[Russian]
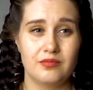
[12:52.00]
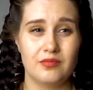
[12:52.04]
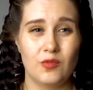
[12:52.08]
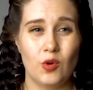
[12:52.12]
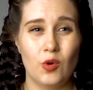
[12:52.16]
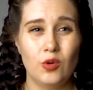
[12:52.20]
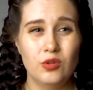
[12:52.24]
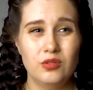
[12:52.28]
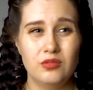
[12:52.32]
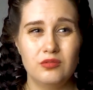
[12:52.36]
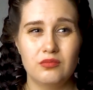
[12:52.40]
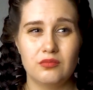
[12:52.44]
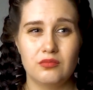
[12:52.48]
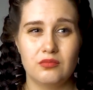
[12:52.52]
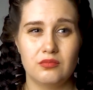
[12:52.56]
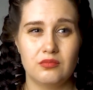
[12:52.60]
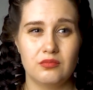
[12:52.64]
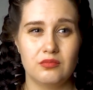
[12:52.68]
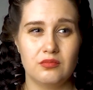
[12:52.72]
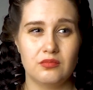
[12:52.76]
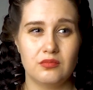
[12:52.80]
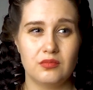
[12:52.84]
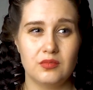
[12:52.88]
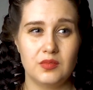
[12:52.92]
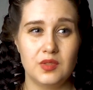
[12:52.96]
он
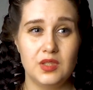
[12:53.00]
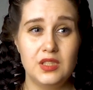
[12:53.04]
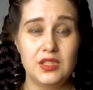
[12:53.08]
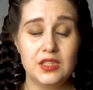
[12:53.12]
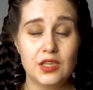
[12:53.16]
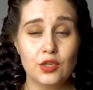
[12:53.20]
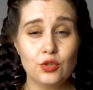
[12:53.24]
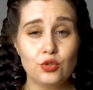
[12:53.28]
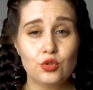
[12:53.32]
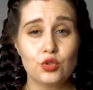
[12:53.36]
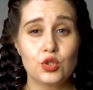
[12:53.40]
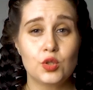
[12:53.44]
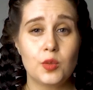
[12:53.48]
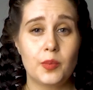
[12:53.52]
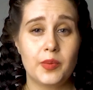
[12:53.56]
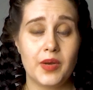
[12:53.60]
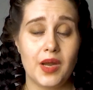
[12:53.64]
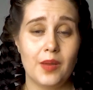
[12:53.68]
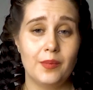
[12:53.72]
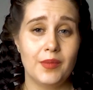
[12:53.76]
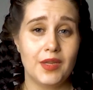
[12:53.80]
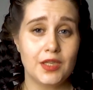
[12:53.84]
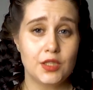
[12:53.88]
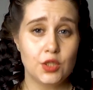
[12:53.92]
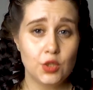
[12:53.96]
не скажу, что
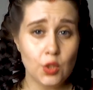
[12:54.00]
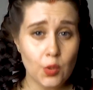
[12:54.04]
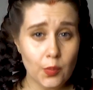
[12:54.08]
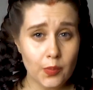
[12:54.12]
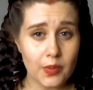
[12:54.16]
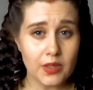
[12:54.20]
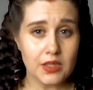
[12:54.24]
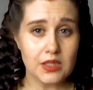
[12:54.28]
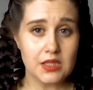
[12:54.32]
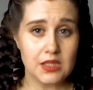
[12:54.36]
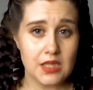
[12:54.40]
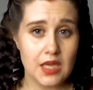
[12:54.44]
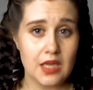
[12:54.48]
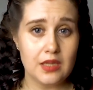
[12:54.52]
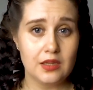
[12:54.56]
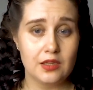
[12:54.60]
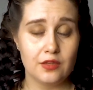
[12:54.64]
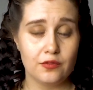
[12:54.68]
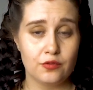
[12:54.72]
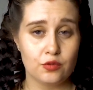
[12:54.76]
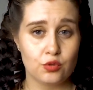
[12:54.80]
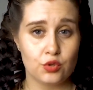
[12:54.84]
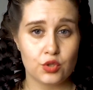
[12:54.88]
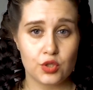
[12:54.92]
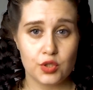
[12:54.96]
прям на
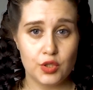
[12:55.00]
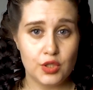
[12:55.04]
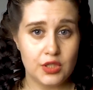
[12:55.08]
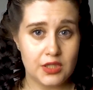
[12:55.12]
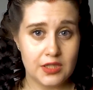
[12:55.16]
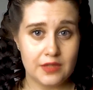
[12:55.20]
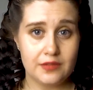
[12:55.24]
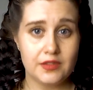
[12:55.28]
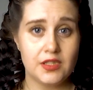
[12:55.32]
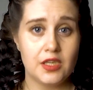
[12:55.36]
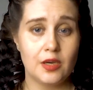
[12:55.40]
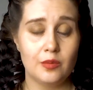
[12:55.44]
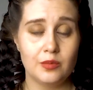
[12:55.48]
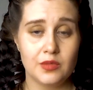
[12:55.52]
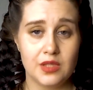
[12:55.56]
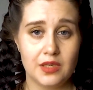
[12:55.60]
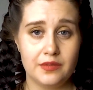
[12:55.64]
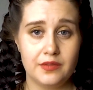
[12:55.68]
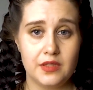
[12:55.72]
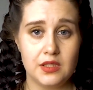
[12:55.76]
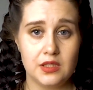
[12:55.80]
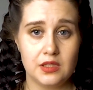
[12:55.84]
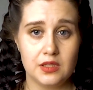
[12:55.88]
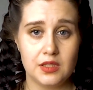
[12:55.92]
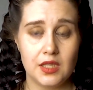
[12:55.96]
100% уж не совсем
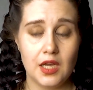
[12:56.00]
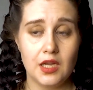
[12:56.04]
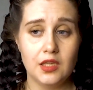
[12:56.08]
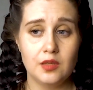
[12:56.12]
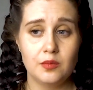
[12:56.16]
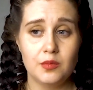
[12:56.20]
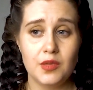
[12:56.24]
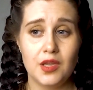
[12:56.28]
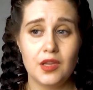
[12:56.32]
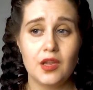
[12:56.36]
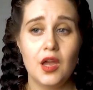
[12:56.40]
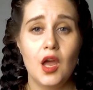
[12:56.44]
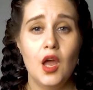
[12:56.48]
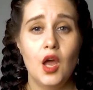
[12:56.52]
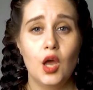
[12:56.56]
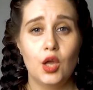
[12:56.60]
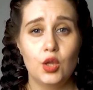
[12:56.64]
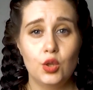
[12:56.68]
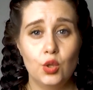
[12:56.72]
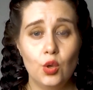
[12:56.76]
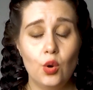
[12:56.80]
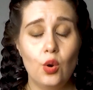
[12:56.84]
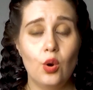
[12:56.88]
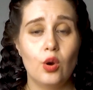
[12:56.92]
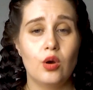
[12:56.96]
зависит да, от мнения,
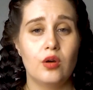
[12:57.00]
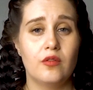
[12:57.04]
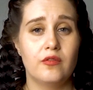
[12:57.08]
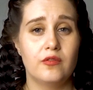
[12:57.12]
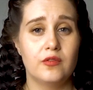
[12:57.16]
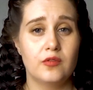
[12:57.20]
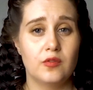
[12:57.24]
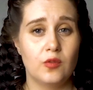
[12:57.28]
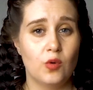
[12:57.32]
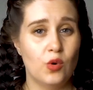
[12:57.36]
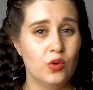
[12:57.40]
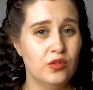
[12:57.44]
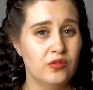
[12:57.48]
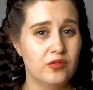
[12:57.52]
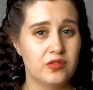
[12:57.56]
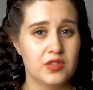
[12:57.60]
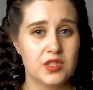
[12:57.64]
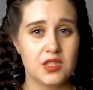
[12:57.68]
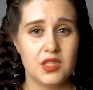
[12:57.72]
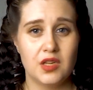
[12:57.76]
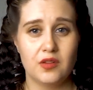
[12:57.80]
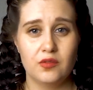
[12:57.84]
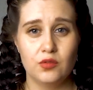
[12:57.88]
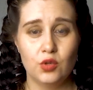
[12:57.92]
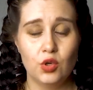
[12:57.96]
но он в
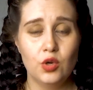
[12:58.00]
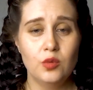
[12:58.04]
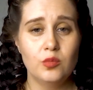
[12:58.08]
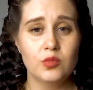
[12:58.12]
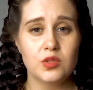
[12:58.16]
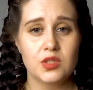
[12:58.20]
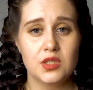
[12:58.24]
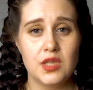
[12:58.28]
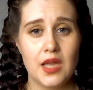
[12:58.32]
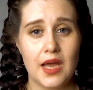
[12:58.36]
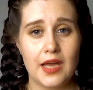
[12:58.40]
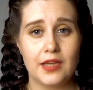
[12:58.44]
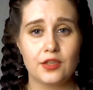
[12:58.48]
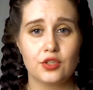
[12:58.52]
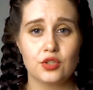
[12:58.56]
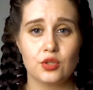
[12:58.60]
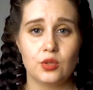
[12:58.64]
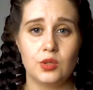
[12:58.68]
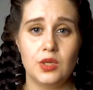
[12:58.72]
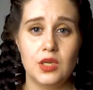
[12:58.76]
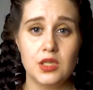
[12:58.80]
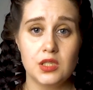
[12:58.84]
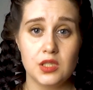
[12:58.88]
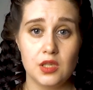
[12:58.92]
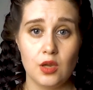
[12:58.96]
основном знает, что
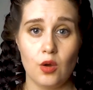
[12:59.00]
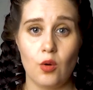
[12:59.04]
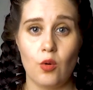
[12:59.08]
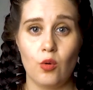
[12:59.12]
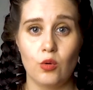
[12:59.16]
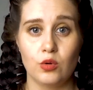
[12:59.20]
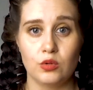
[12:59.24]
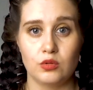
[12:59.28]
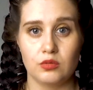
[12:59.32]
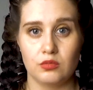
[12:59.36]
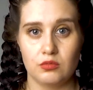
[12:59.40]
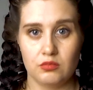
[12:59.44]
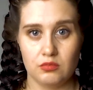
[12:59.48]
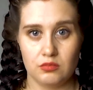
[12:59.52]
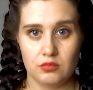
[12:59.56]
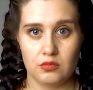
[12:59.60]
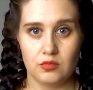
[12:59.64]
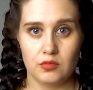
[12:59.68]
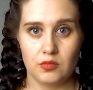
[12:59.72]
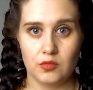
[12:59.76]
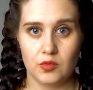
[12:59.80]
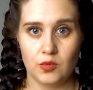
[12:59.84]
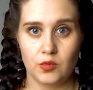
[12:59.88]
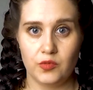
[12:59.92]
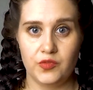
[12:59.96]
если он
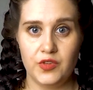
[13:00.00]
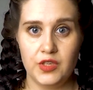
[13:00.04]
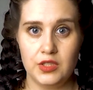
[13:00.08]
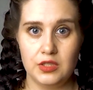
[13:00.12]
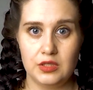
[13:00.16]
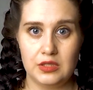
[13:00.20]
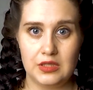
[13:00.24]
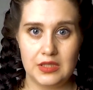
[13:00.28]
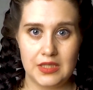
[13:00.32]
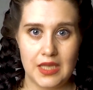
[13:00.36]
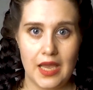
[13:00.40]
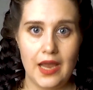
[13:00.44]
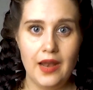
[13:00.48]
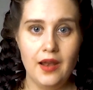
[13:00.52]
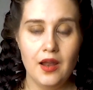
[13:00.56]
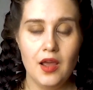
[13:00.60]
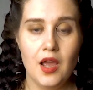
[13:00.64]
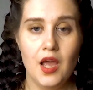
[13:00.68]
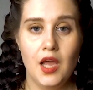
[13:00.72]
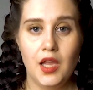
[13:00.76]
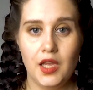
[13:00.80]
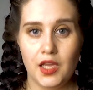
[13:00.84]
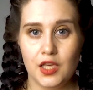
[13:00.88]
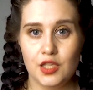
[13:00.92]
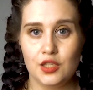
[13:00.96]
видит цель,
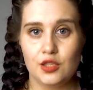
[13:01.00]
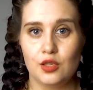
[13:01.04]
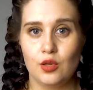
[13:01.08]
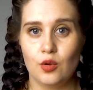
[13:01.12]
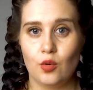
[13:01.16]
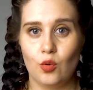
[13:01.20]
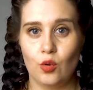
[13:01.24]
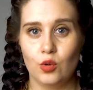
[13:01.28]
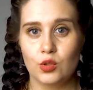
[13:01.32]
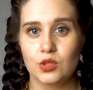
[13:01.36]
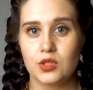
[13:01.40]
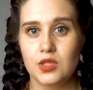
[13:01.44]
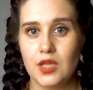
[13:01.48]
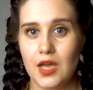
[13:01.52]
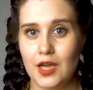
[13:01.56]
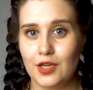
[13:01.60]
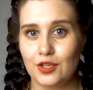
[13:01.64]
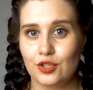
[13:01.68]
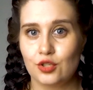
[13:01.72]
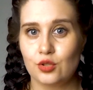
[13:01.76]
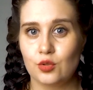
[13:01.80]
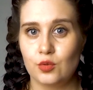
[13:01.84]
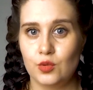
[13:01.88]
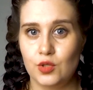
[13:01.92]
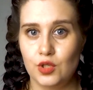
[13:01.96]
если он знает,
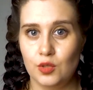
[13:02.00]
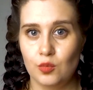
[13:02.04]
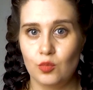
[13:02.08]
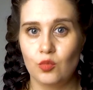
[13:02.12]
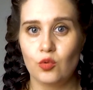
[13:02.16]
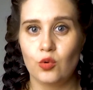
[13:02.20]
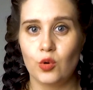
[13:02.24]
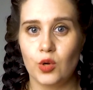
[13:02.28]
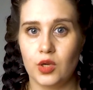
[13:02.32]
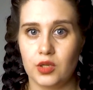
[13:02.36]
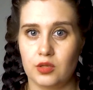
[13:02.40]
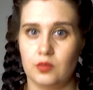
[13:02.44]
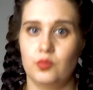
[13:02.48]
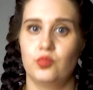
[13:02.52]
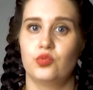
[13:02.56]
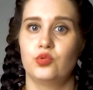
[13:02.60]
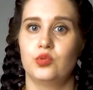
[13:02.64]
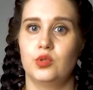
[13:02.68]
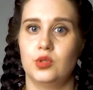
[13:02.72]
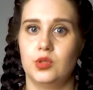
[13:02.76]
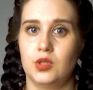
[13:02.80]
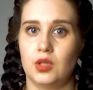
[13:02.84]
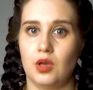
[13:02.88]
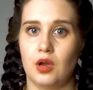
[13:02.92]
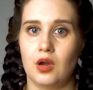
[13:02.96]
что ему это
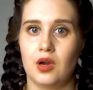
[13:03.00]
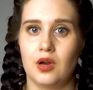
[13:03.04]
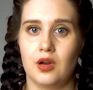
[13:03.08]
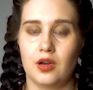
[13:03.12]
будет так